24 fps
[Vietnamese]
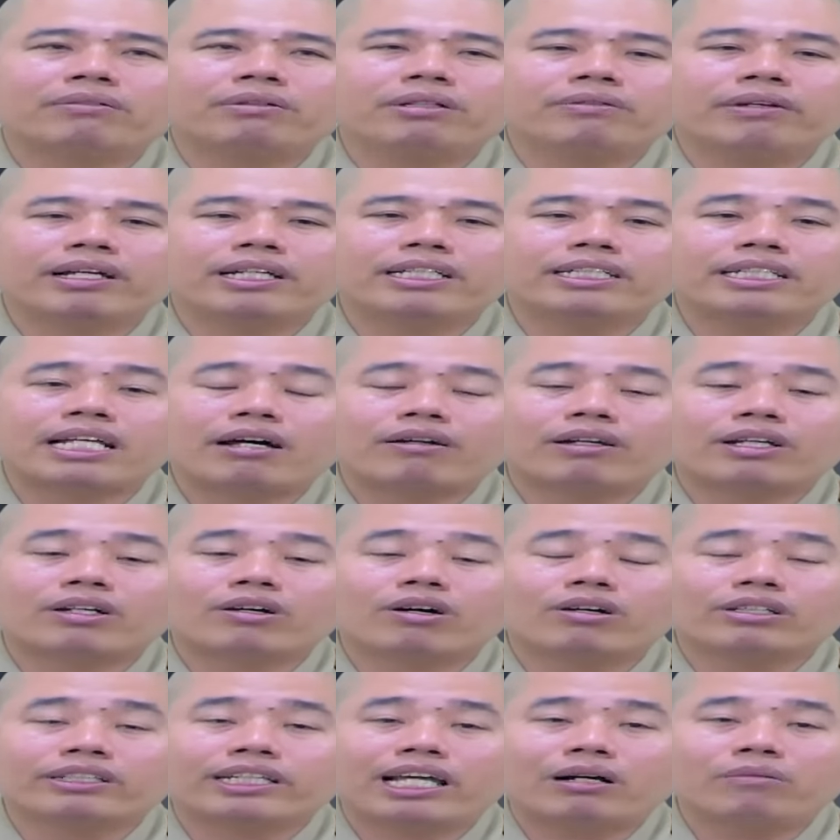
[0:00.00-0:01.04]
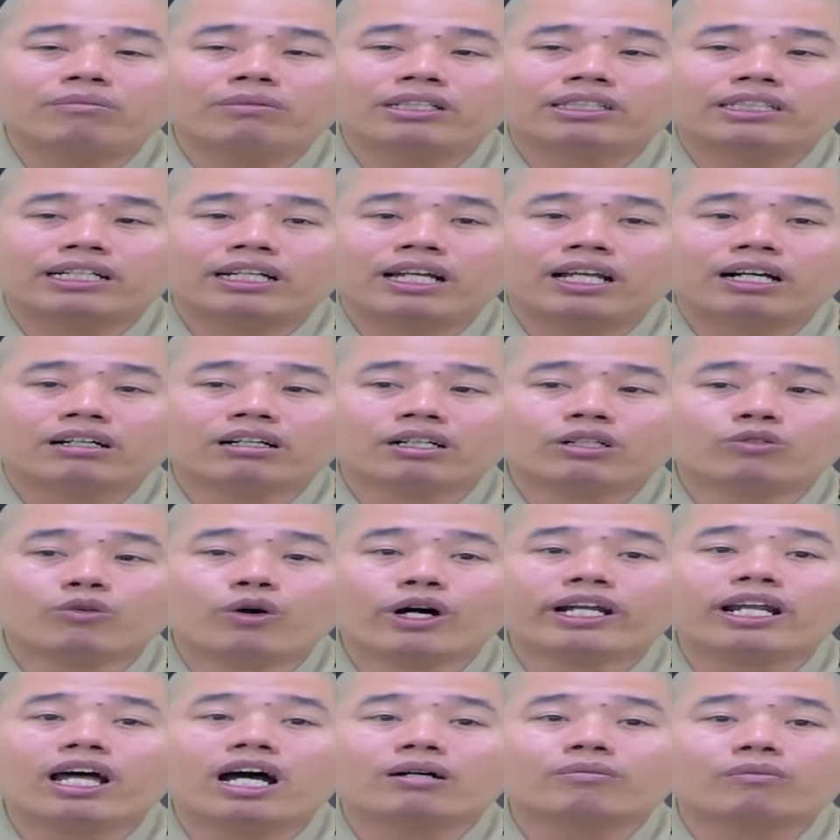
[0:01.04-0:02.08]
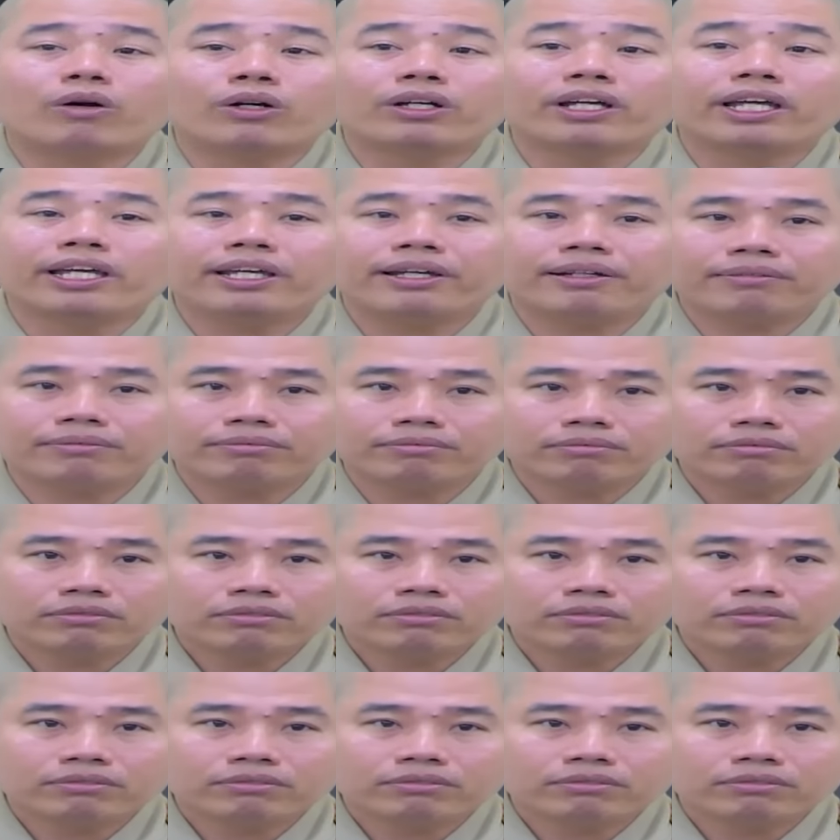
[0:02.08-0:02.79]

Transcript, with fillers: nghe quý vị sau này con cháu mình sẽ là người quên ơn bội nghĩa